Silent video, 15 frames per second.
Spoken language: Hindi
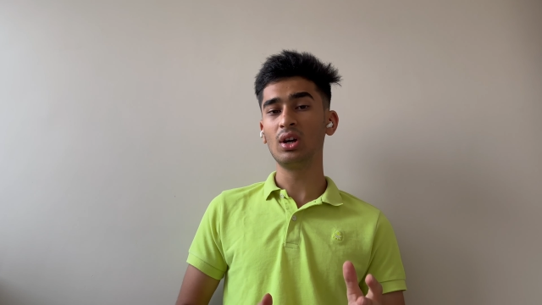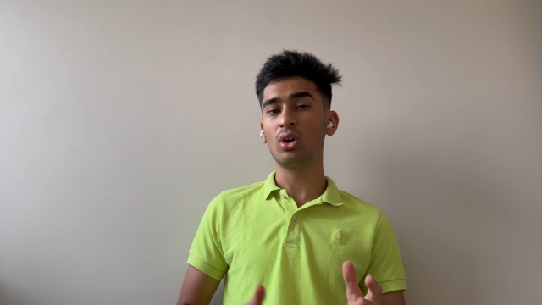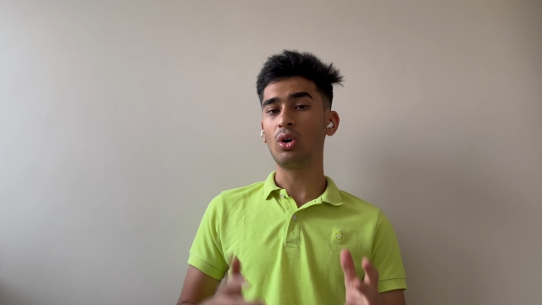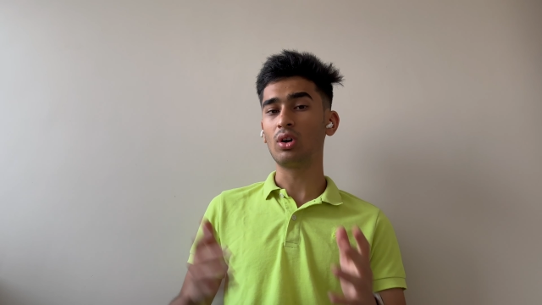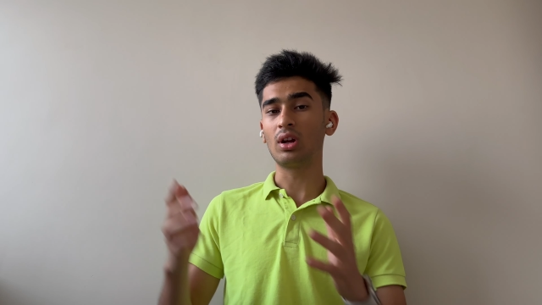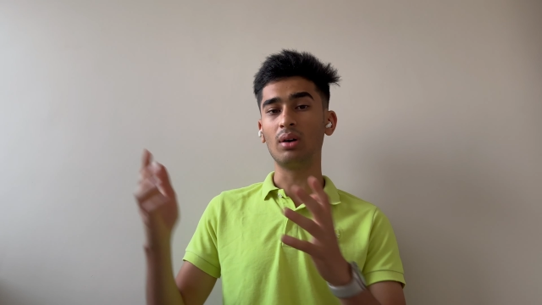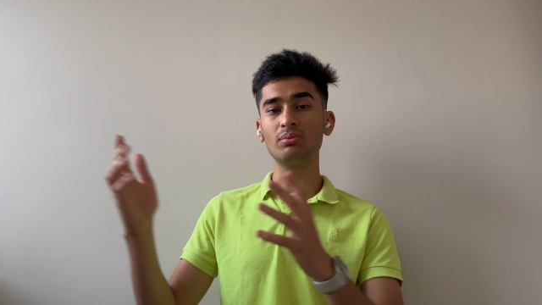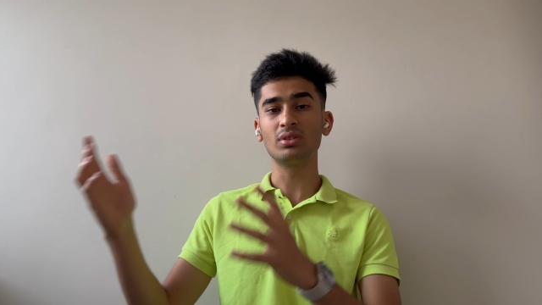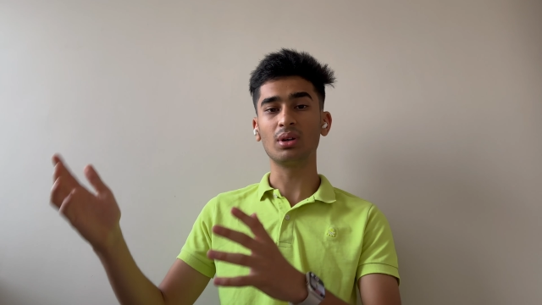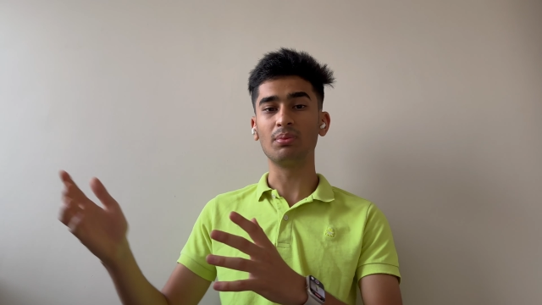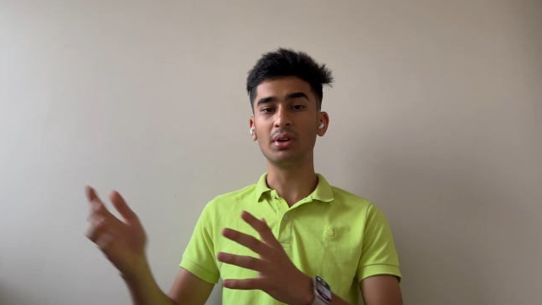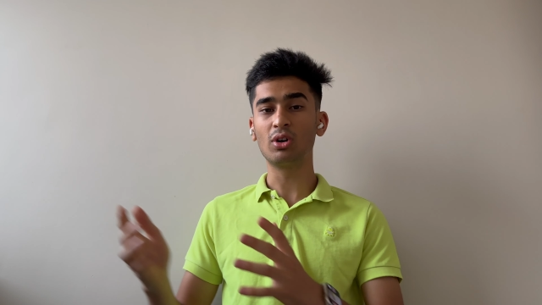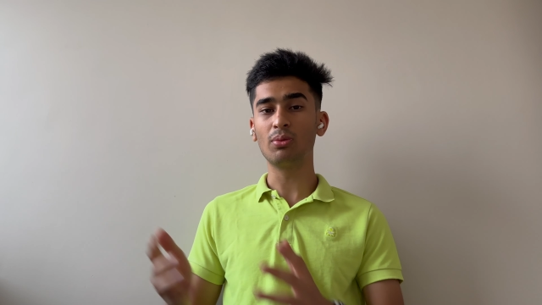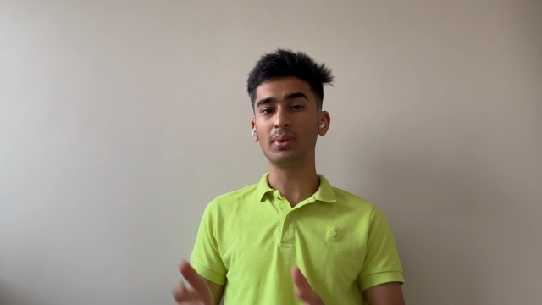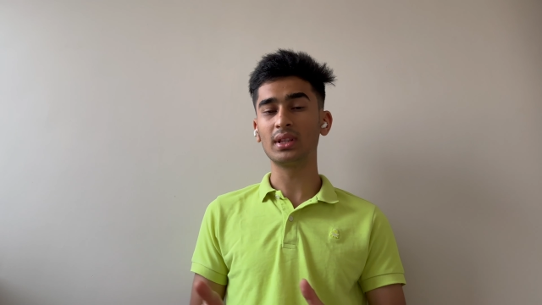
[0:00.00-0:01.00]
और हम सभी
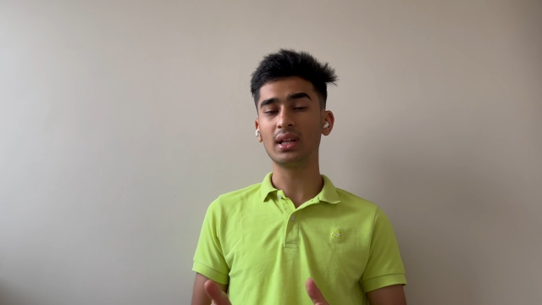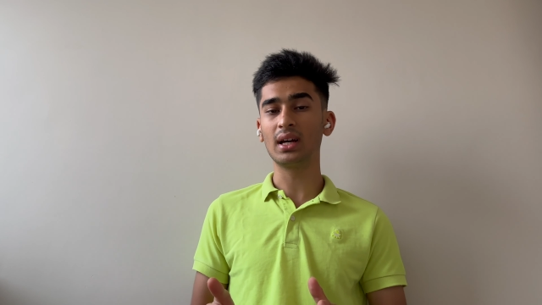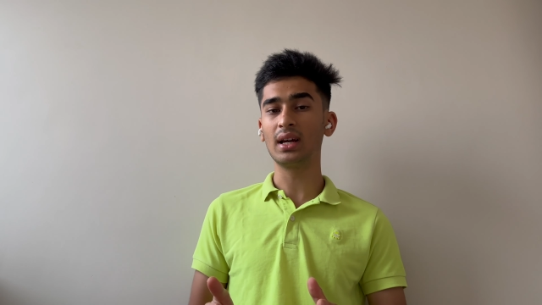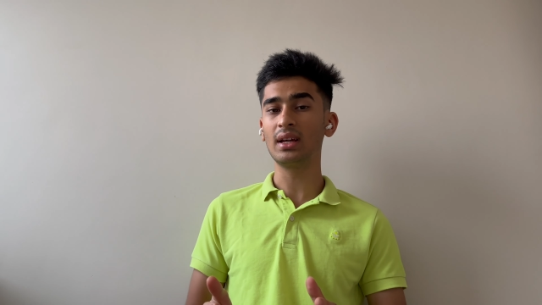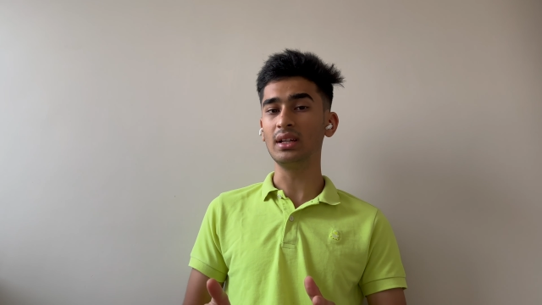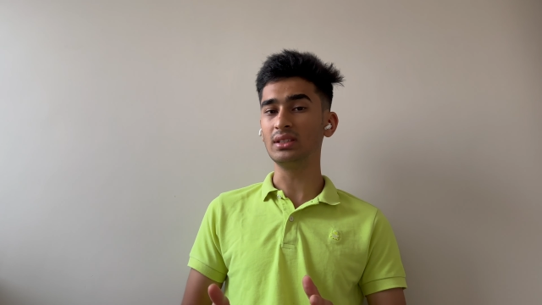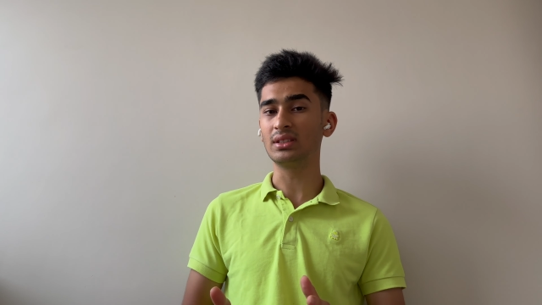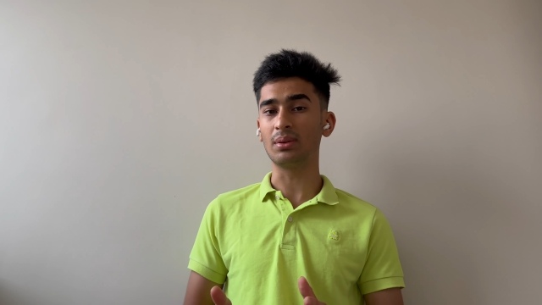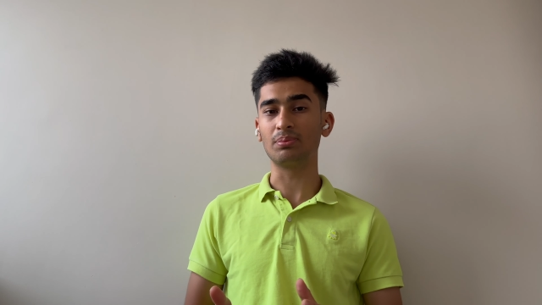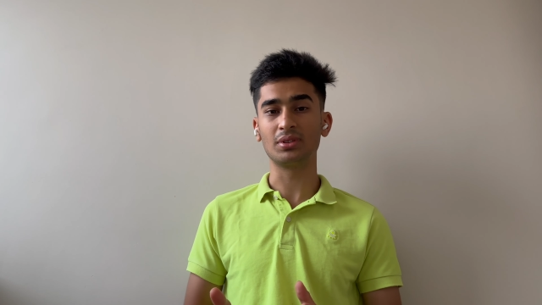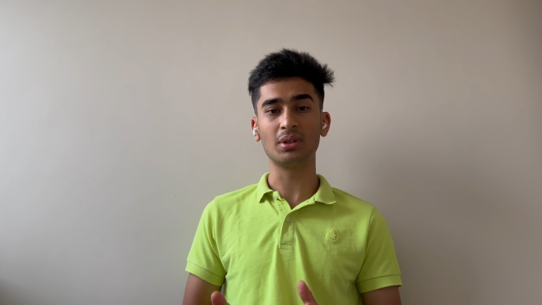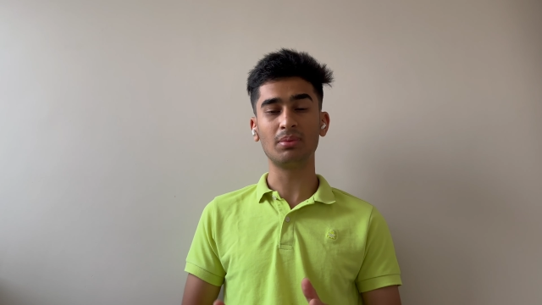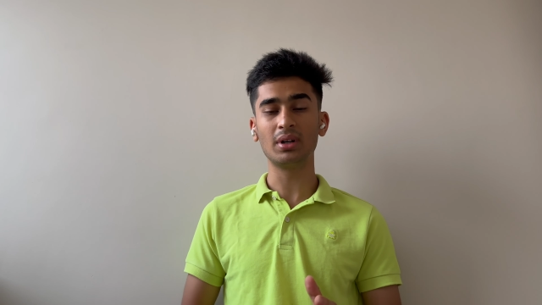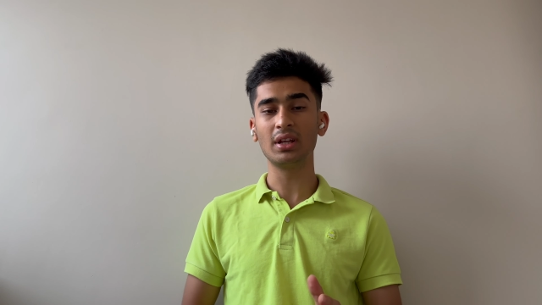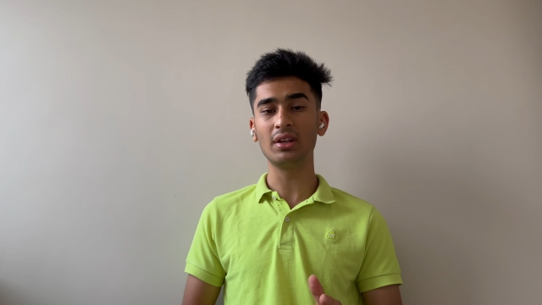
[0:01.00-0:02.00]
को पता है कि सबसे बड़े